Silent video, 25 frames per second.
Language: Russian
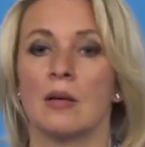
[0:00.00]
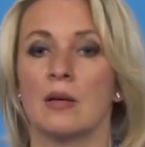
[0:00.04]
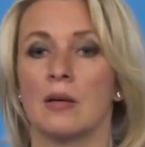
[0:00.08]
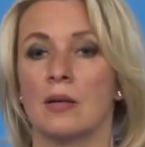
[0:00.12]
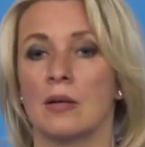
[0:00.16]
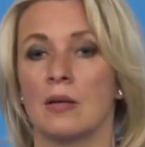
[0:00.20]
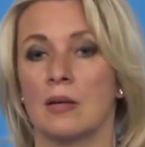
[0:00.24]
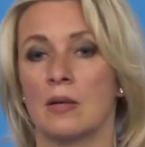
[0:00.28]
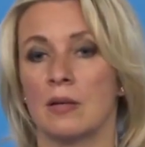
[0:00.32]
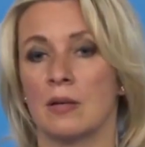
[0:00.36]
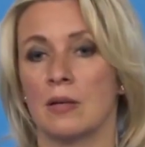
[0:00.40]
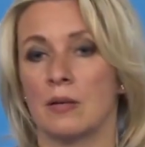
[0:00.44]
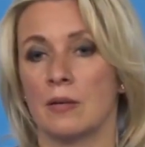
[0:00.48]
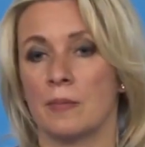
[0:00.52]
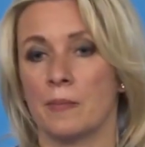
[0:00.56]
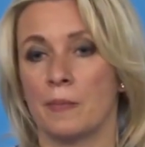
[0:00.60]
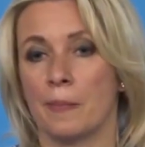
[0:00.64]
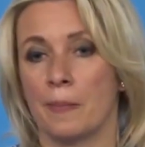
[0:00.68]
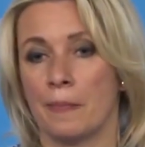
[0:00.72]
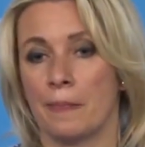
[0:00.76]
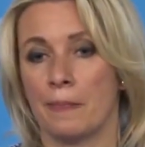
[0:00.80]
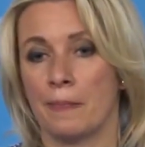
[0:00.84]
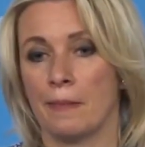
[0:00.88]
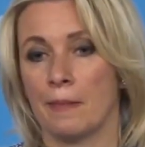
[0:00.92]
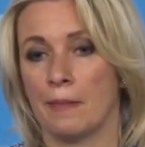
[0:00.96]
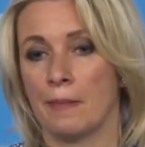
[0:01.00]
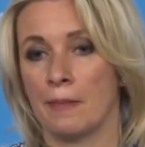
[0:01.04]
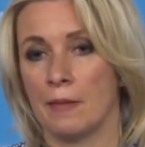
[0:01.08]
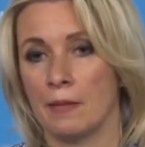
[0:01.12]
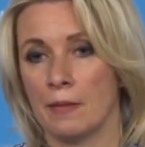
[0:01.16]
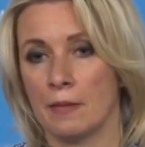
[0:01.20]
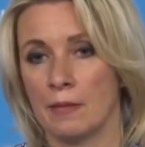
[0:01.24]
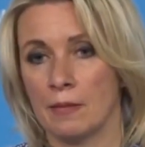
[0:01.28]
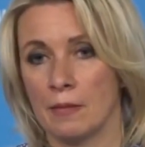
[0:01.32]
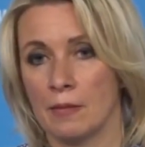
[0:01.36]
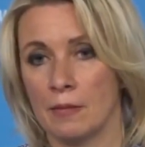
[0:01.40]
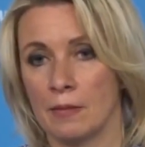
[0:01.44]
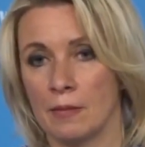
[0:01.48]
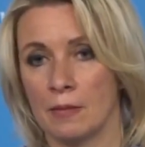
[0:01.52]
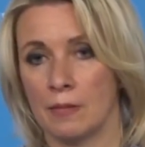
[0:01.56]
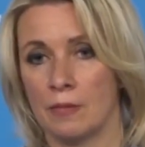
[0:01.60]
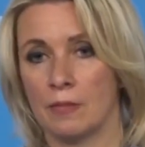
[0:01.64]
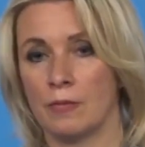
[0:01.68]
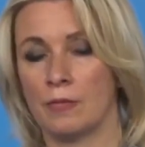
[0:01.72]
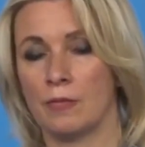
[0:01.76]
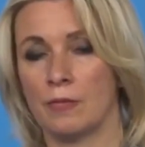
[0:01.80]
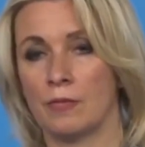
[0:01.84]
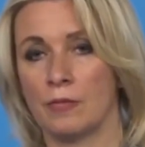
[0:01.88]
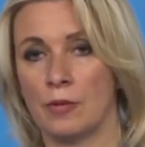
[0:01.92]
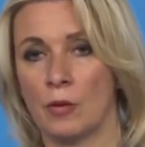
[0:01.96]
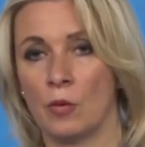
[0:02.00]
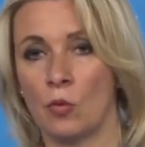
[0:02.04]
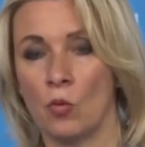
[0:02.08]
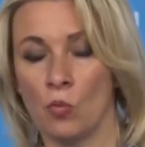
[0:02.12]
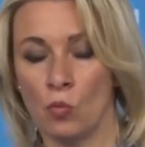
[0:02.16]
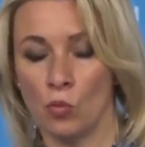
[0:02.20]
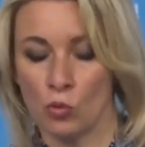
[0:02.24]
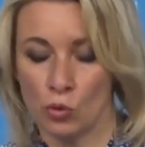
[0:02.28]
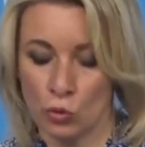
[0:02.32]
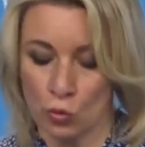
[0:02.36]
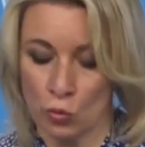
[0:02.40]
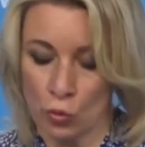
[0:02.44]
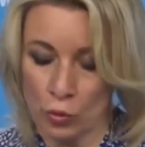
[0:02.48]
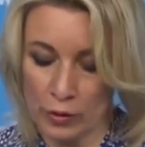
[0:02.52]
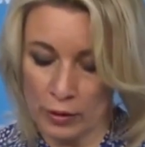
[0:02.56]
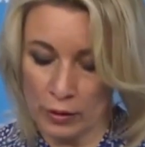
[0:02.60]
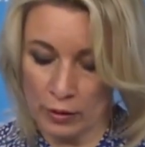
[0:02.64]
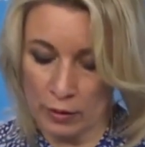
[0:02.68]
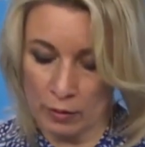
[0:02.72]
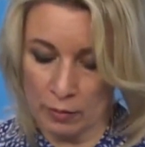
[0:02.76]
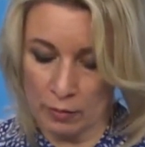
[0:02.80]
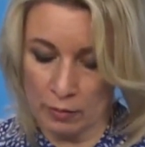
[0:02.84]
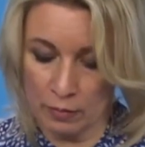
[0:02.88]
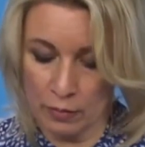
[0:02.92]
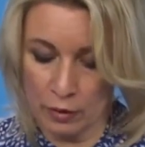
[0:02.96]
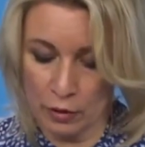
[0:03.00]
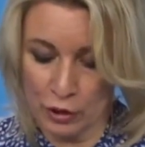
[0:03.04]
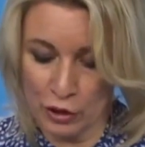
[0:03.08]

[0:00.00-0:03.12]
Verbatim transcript: в таком ускоренном